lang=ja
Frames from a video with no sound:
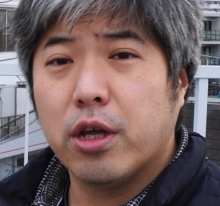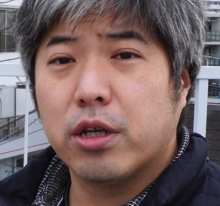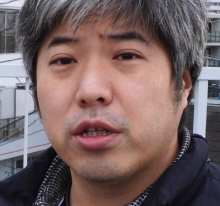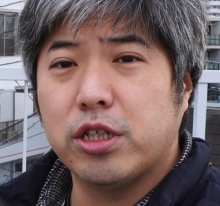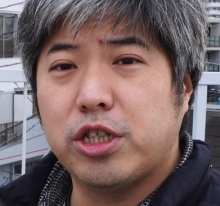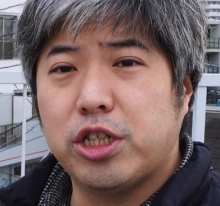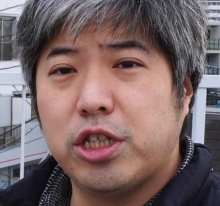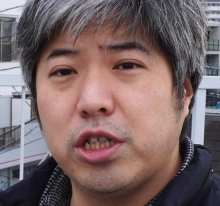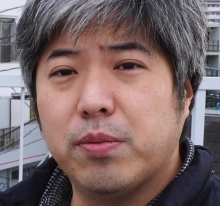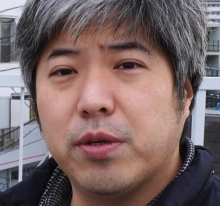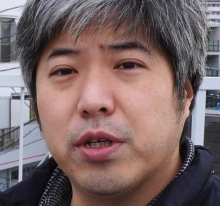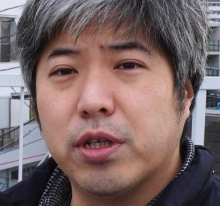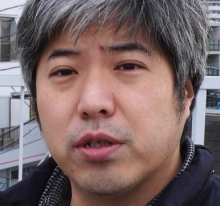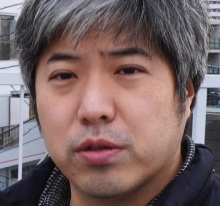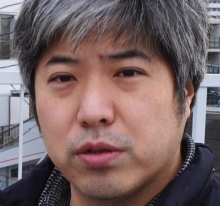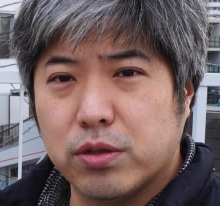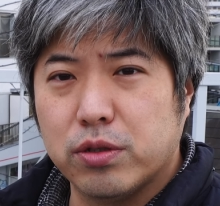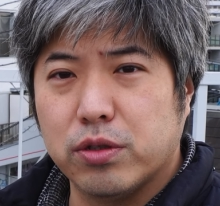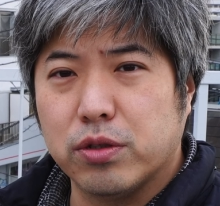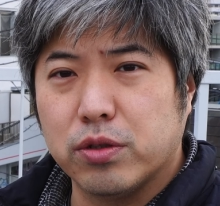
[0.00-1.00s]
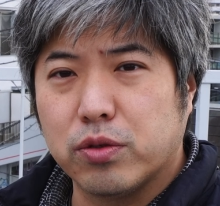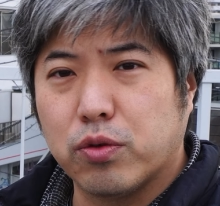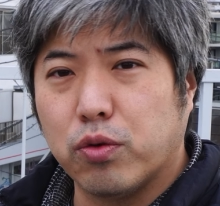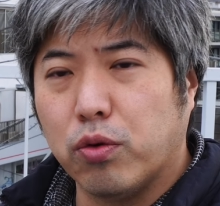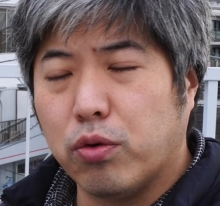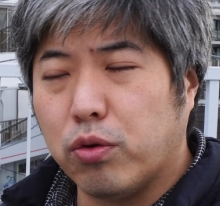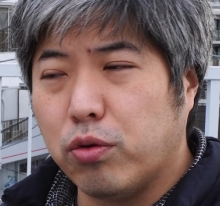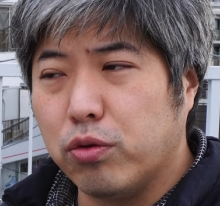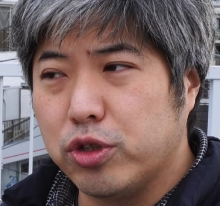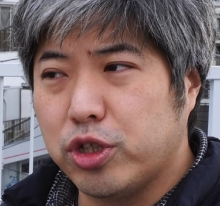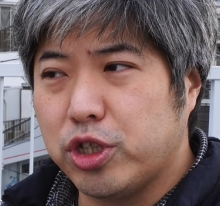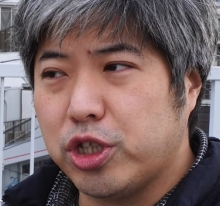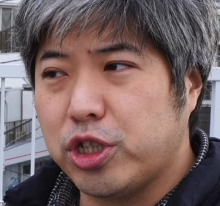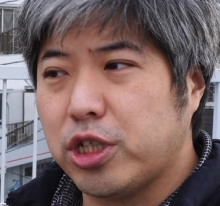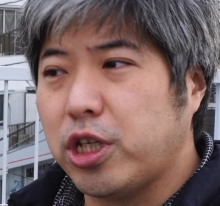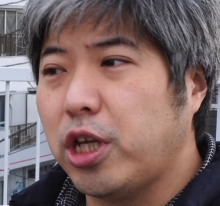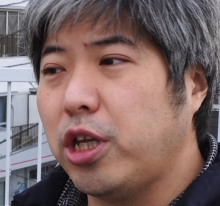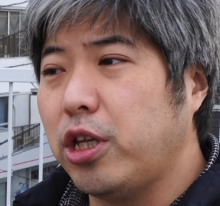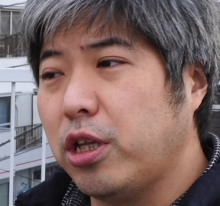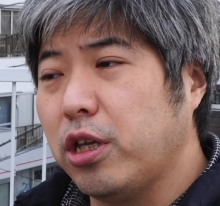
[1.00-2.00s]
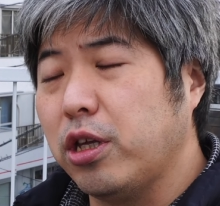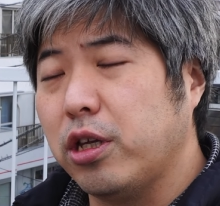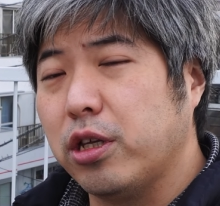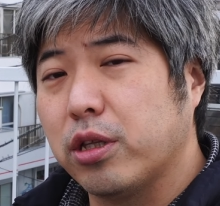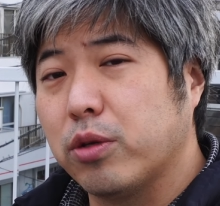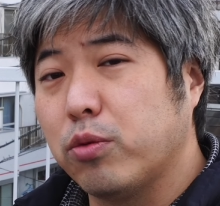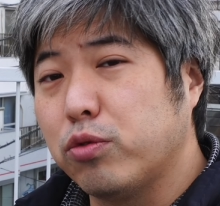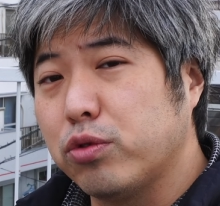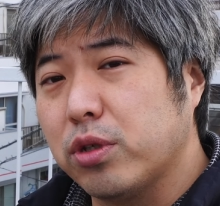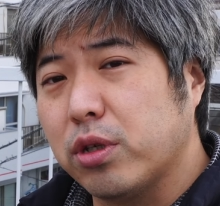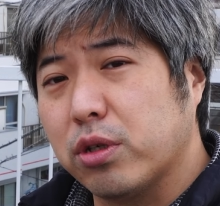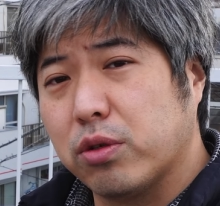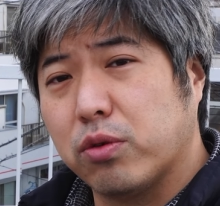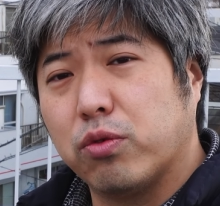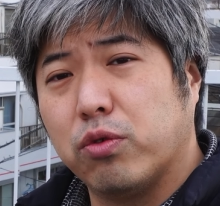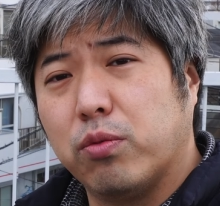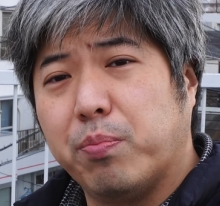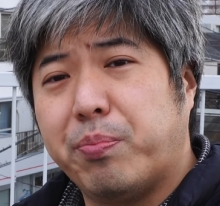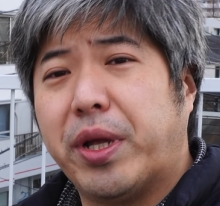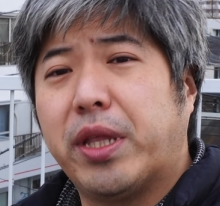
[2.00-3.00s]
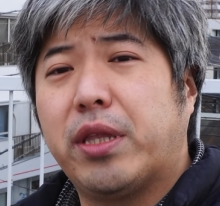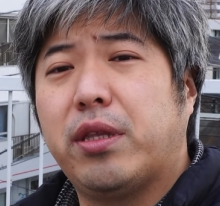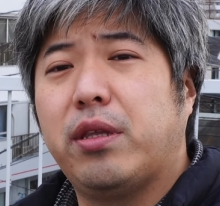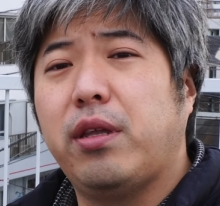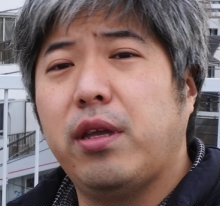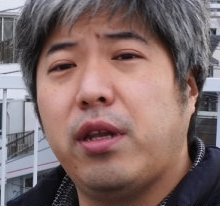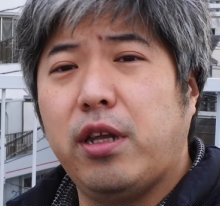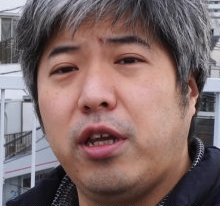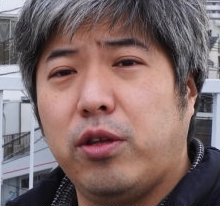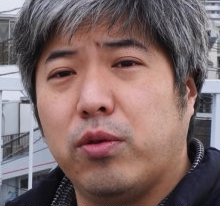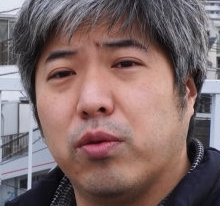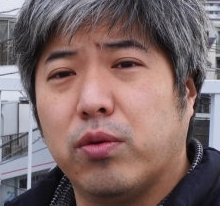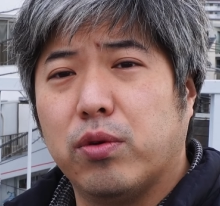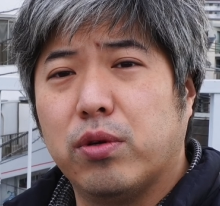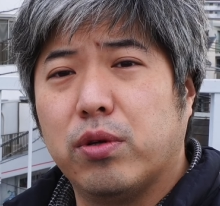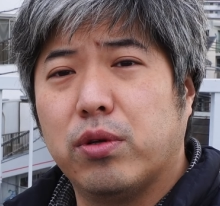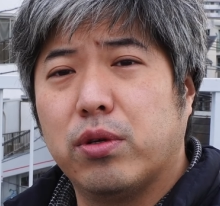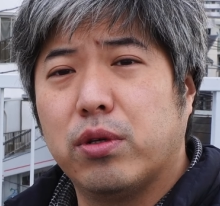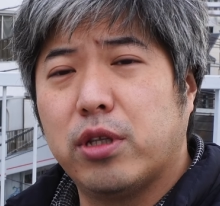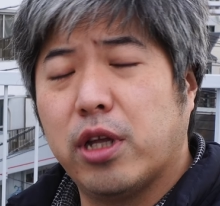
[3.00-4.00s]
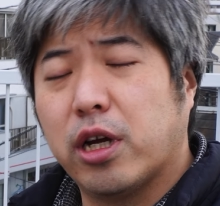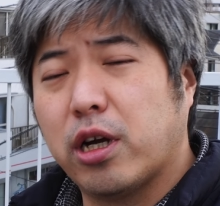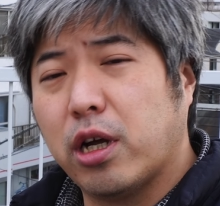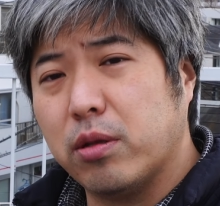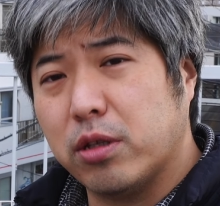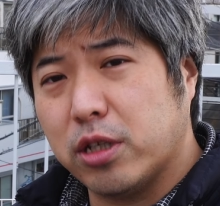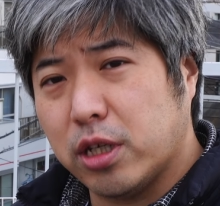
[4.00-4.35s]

でしばらくこう放置していておそらくこうバッテリーの内